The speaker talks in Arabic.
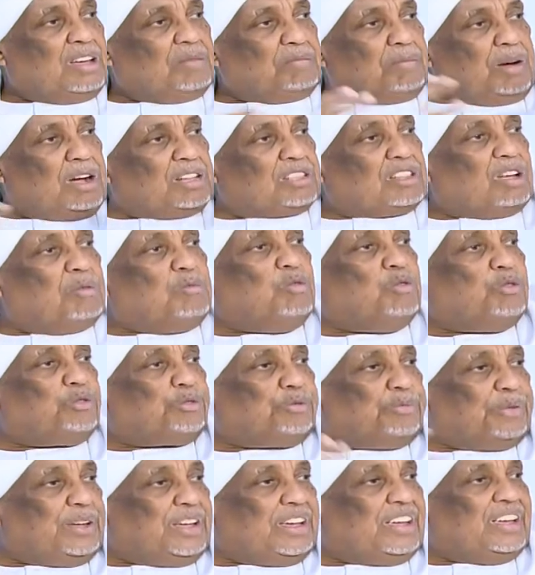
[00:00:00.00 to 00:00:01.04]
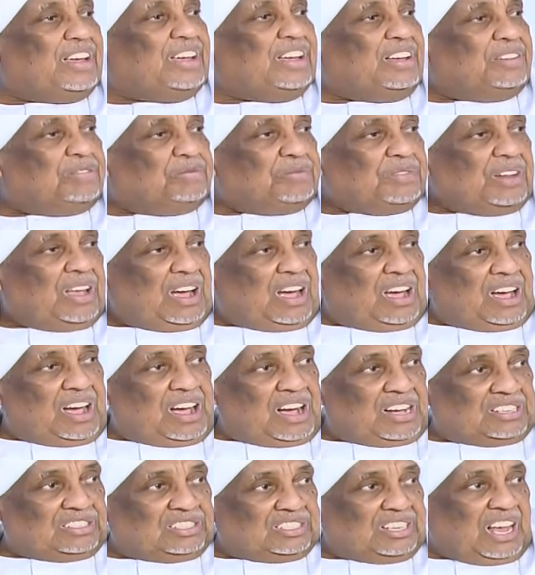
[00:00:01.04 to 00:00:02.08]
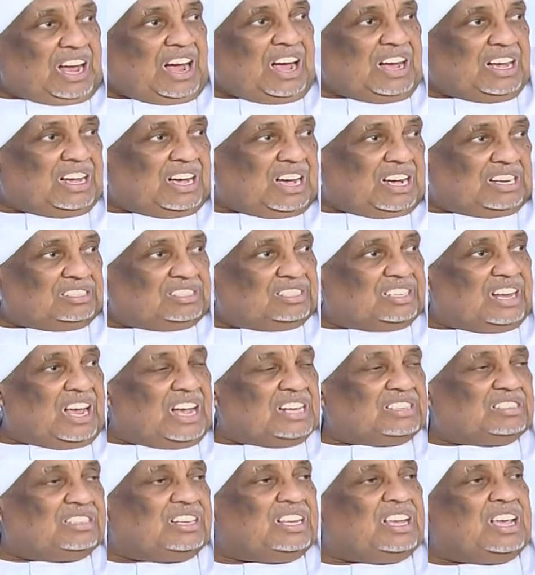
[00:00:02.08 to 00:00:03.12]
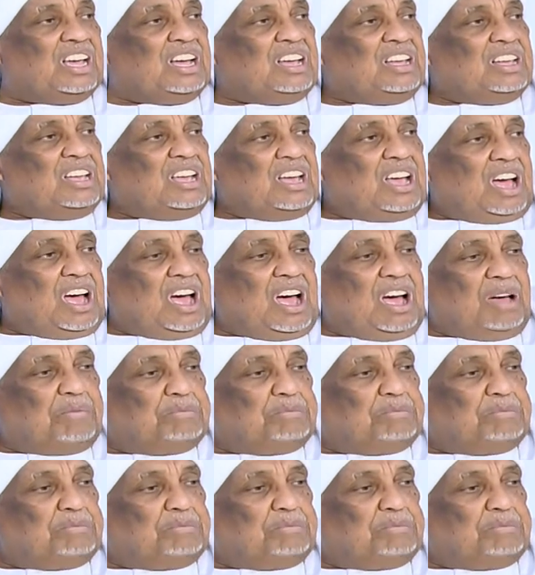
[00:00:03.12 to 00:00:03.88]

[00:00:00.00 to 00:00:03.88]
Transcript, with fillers: ما تمر به آه، الساحة السياسية آه،